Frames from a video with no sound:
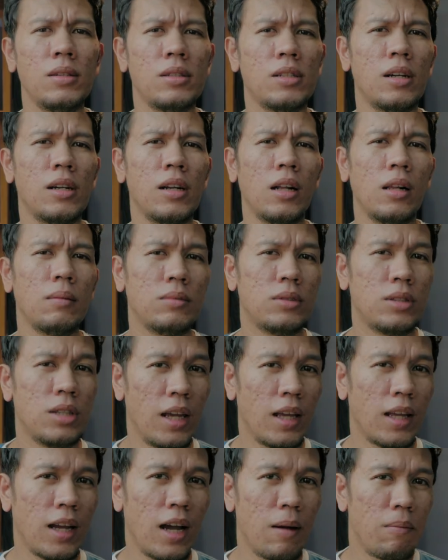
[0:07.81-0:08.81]
Jerry of
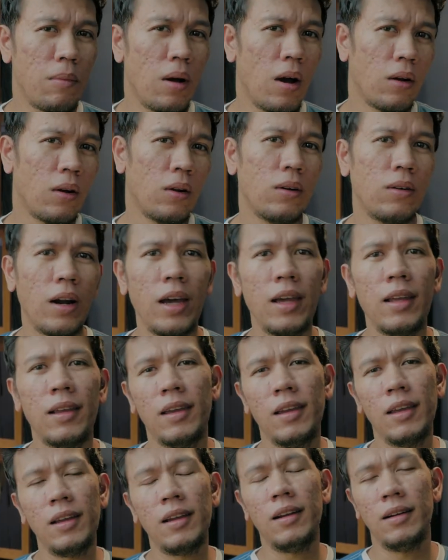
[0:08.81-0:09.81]
J. Kamaro right
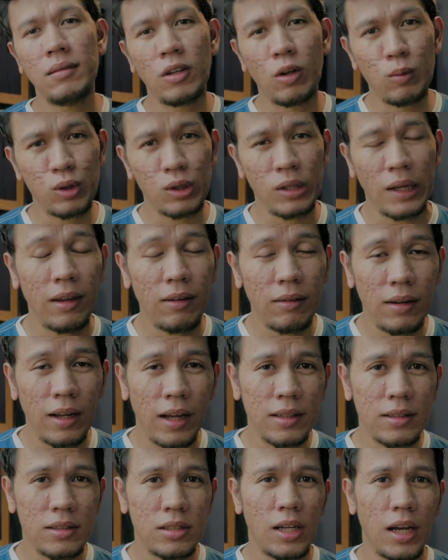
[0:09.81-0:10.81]
here. Kumusta kayong
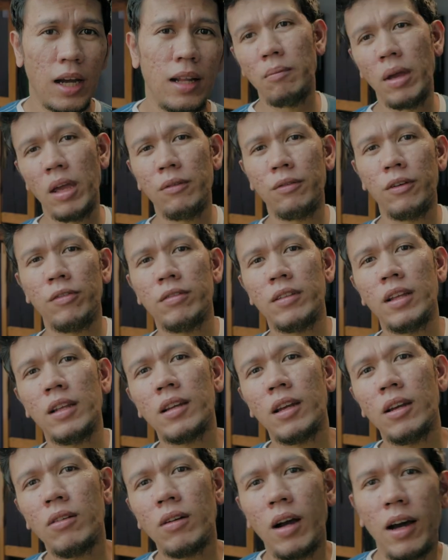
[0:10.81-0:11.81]
lahat dyan? May
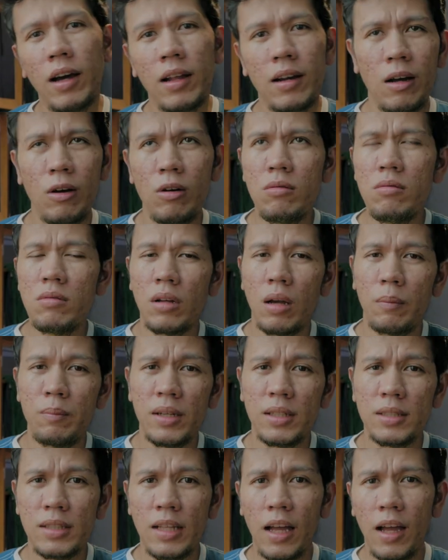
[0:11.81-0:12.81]
15 ngayong araw,
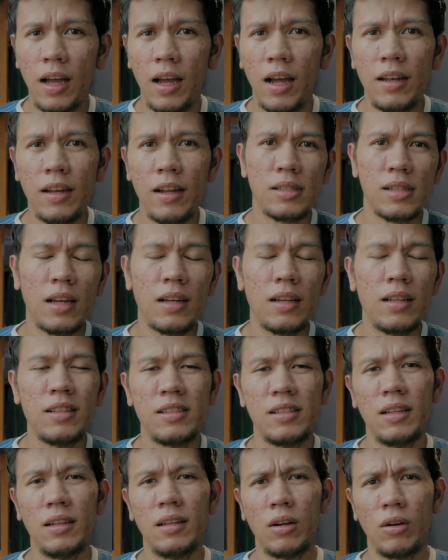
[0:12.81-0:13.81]
kapistahan ng San
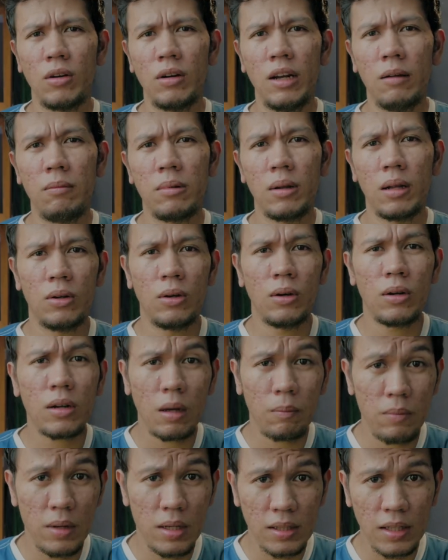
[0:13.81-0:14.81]
Isidro Labrador,
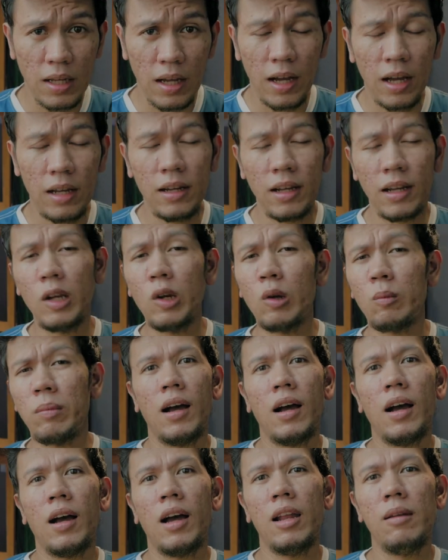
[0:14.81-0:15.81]
kapistahan ng
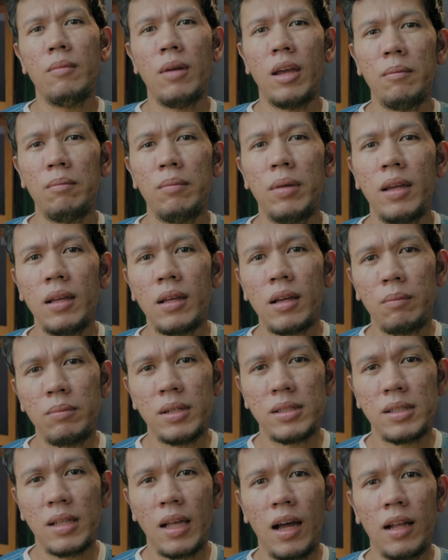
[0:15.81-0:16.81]
Inupakan maybe,
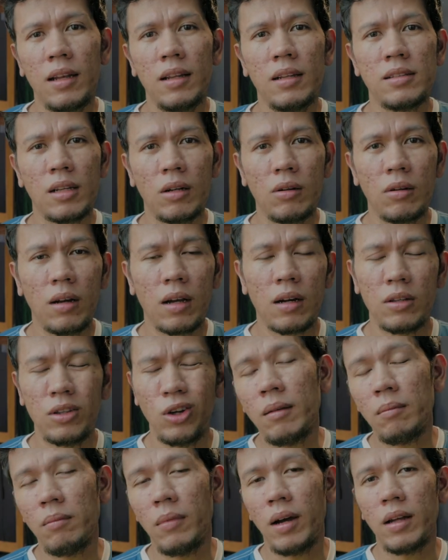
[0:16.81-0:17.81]
kapistahan din sa lugar
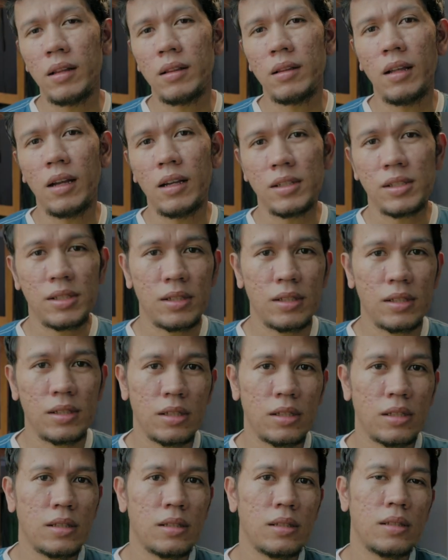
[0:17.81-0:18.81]
nyo. But as
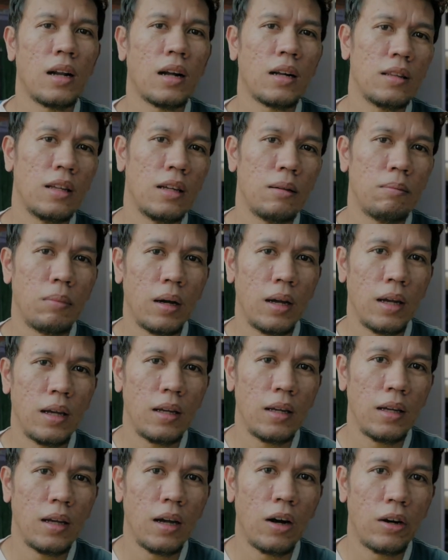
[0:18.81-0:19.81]
instructed
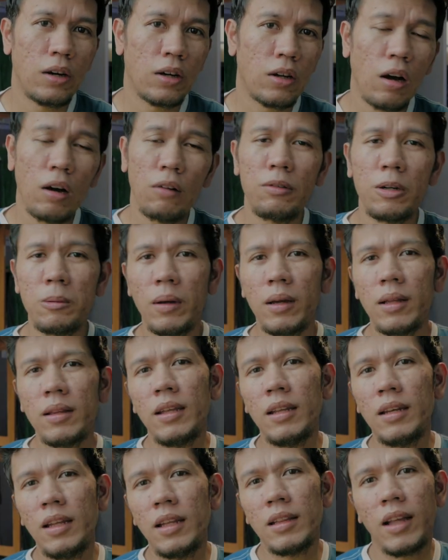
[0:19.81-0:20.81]
by our government,
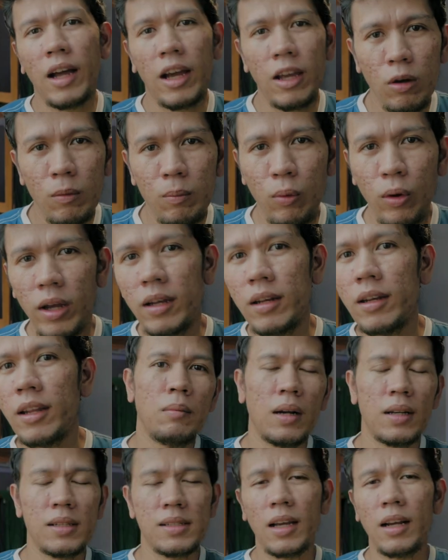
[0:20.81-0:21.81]
hindi tayo
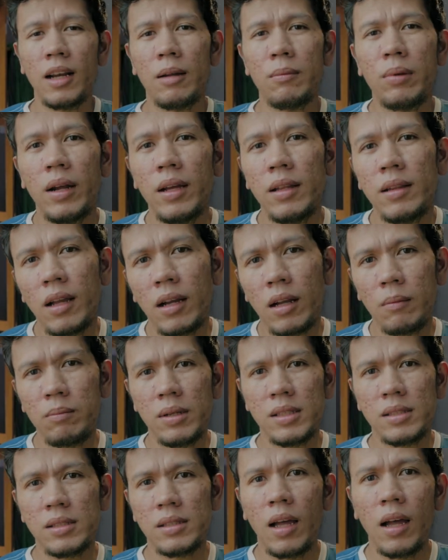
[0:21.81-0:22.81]
pwedeng mag-celebrate ng
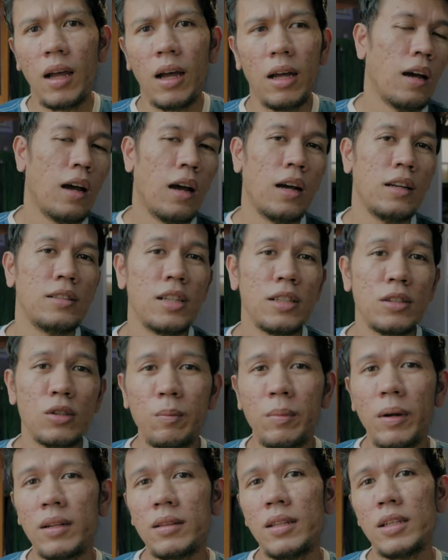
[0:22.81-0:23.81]
kapistahan uh, just
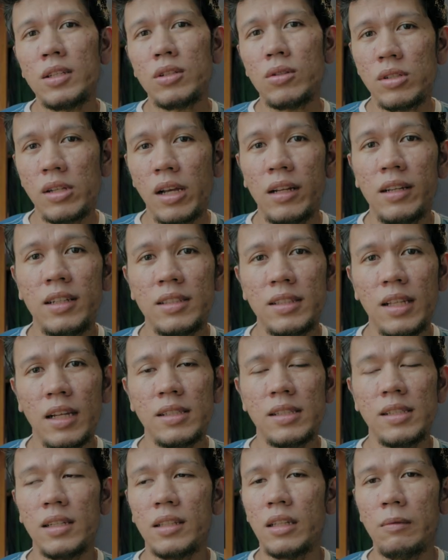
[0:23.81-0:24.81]
to practice social
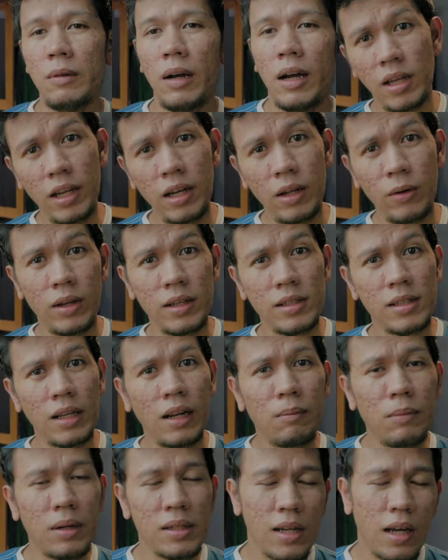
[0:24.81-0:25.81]
distancing, di ba? Anyway, sa
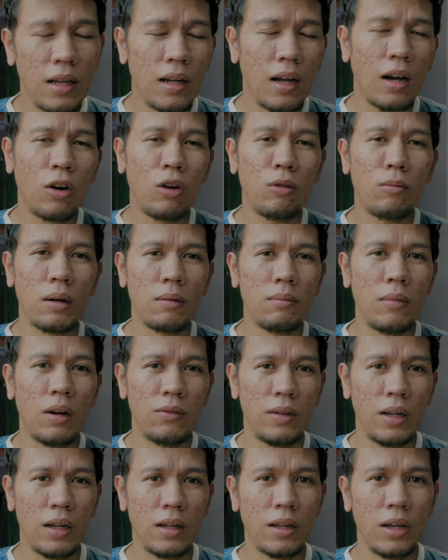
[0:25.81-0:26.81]
labas sana ako
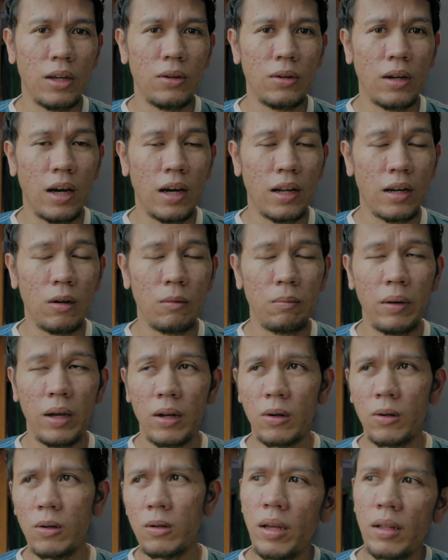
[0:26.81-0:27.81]
magbablog ngayong araw
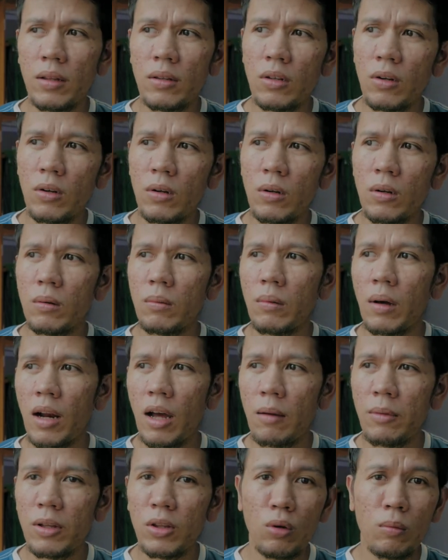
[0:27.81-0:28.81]
pero medyo
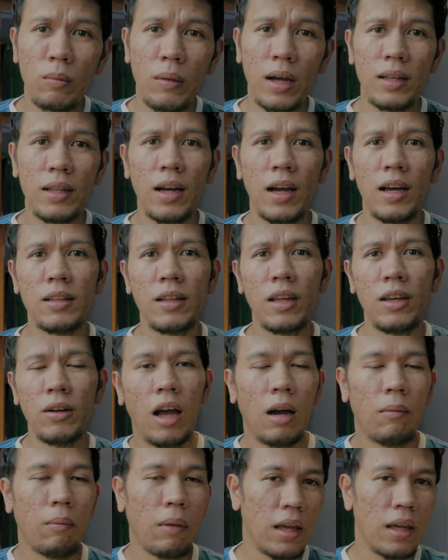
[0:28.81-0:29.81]
maraming dumadaan
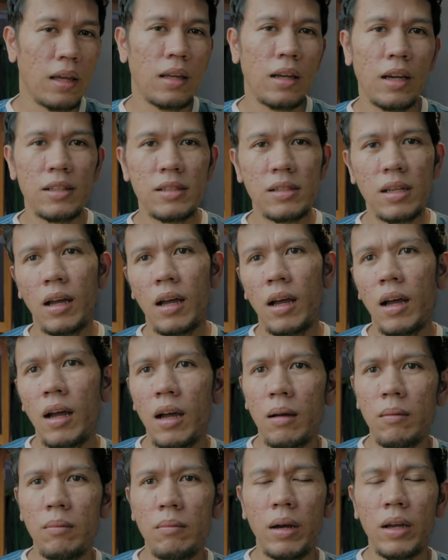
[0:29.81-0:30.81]
ngayon, maingay
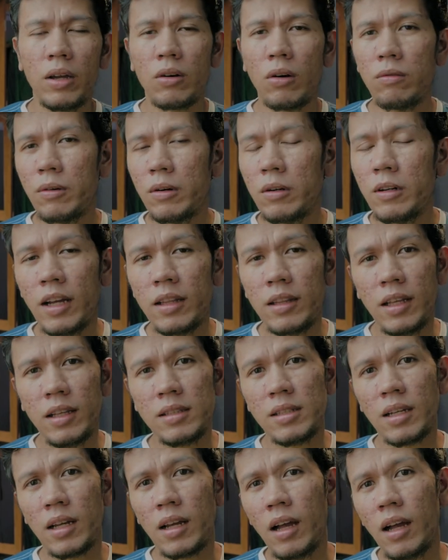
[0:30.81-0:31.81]
sa microphone
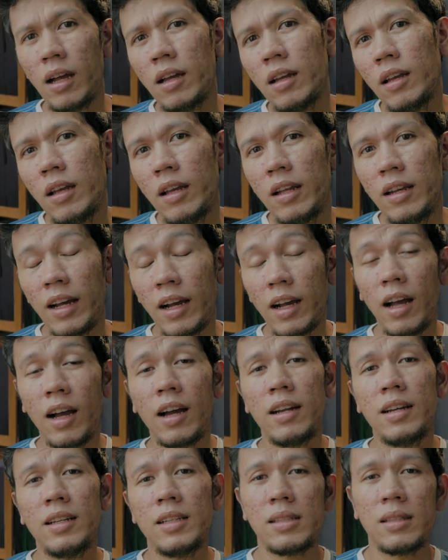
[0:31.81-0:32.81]
natin, saka
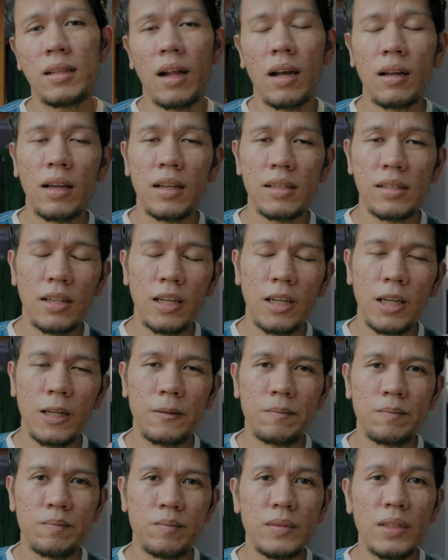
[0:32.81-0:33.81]
nakaka-distract kasi
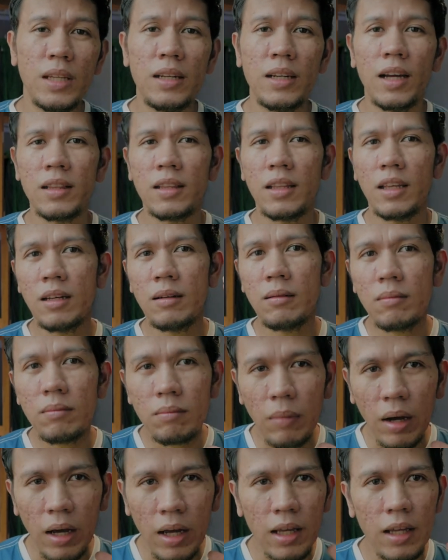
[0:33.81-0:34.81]
hindi natin
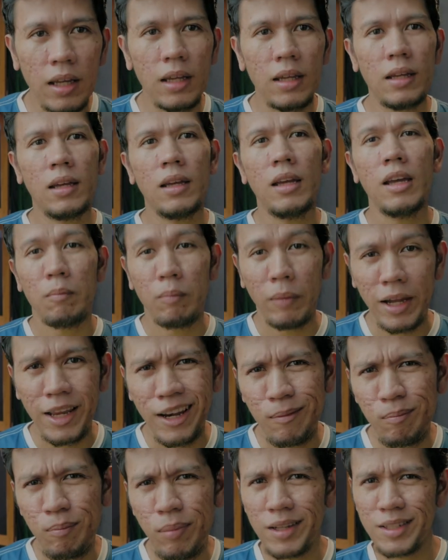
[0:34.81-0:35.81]
may
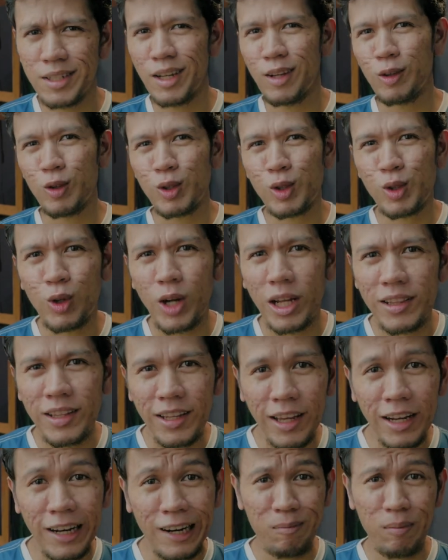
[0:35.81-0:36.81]
mailabas ang gusto
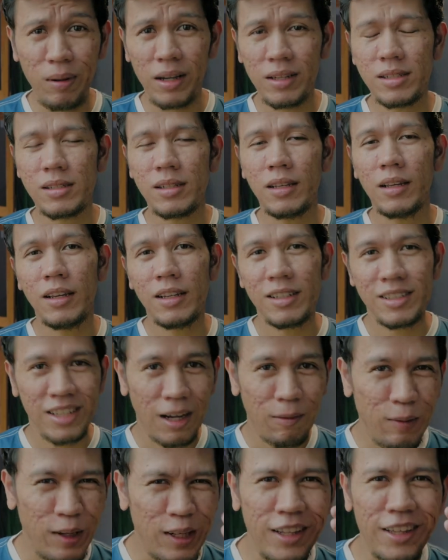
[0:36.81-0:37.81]
nating ilabas,
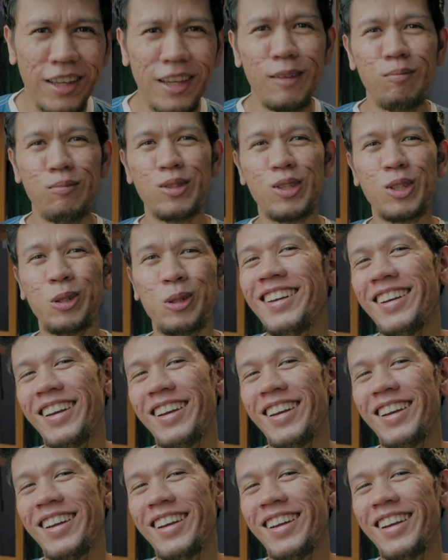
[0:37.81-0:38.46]
sabi ni Kim Chu.